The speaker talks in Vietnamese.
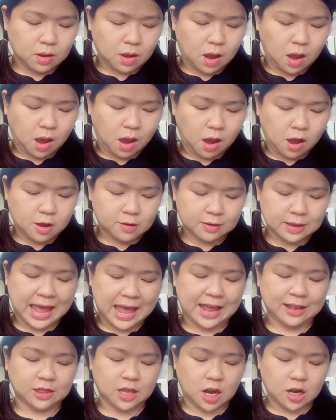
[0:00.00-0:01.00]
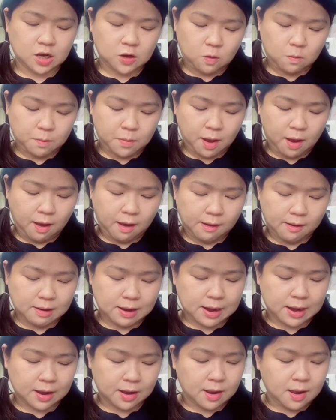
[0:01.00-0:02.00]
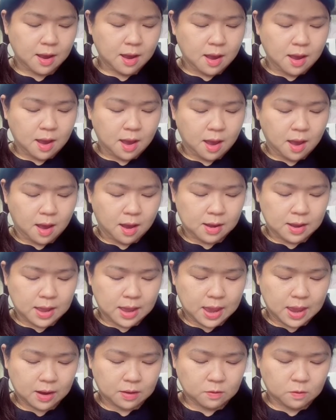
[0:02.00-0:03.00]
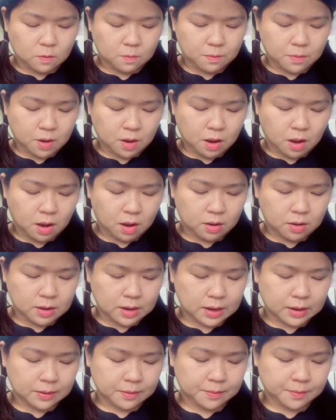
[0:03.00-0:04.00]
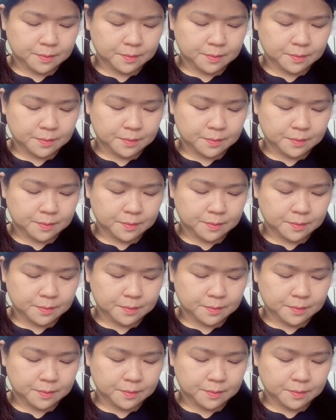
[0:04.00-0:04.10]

ở Hà Tĩnh cũng có nè ở Nghệ An cũng có nè